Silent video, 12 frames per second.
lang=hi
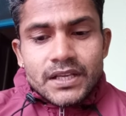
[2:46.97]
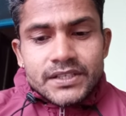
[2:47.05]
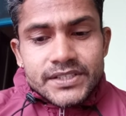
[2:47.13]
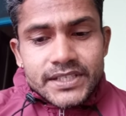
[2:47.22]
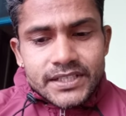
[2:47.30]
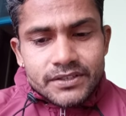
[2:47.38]

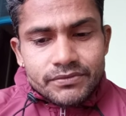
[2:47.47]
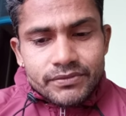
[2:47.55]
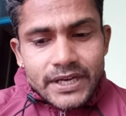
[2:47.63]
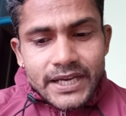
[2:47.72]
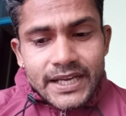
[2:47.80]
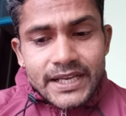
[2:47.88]
यदि
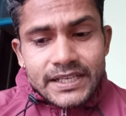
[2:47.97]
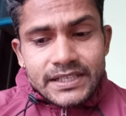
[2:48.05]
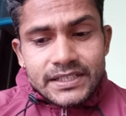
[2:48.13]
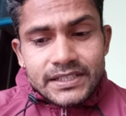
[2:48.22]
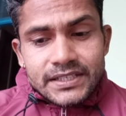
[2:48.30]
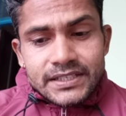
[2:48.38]
वह
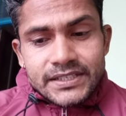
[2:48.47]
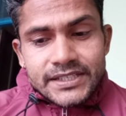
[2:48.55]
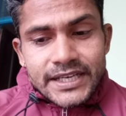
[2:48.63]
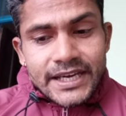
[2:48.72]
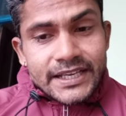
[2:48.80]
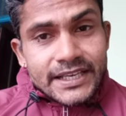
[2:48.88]

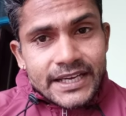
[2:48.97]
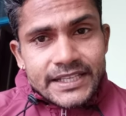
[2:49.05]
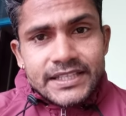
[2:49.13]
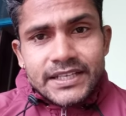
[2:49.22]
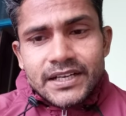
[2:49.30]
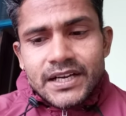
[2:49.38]
यह कह
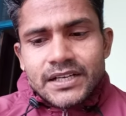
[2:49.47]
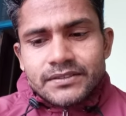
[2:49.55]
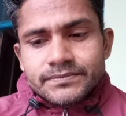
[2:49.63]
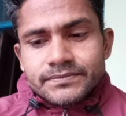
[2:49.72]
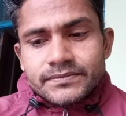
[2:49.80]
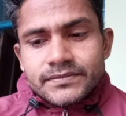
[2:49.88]
देगा
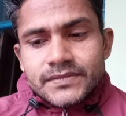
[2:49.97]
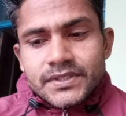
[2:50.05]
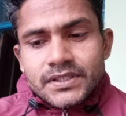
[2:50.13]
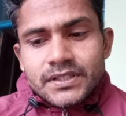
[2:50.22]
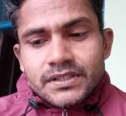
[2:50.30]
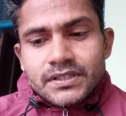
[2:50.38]

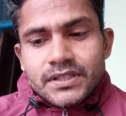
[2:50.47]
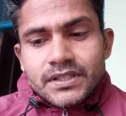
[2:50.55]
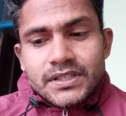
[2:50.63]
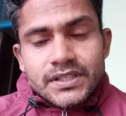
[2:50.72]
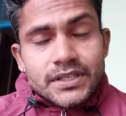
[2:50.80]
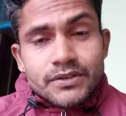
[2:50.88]

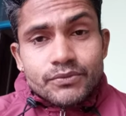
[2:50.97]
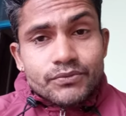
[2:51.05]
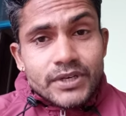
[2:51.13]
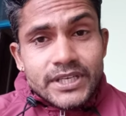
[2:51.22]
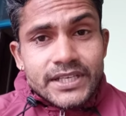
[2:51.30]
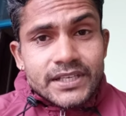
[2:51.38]
कि
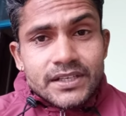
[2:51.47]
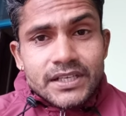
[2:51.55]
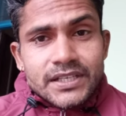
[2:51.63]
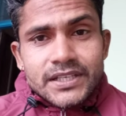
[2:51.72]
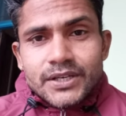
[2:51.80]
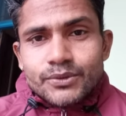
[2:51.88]
वही
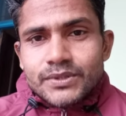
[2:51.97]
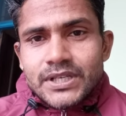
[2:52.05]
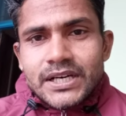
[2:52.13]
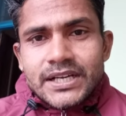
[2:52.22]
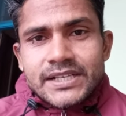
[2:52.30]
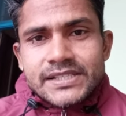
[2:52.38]
कल के
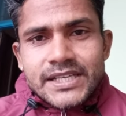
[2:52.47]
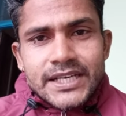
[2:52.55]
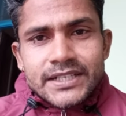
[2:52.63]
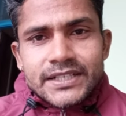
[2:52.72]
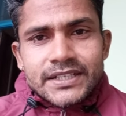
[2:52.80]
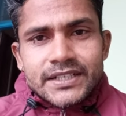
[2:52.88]
अवतार है
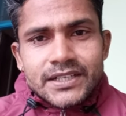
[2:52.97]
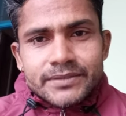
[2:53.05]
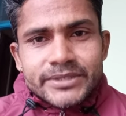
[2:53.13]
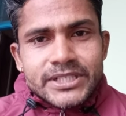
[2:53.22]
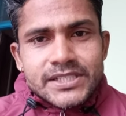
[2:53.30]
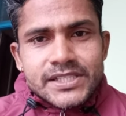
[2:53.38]
सेकंड
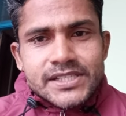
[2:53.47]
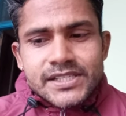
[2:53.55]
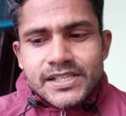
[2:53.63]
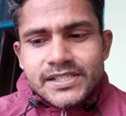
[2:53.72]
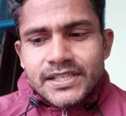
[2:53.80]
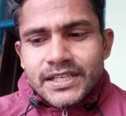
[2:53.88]
कमिंग
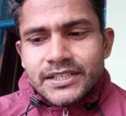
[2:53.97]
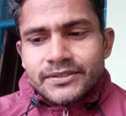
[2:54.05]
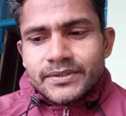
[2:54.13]
जीसस है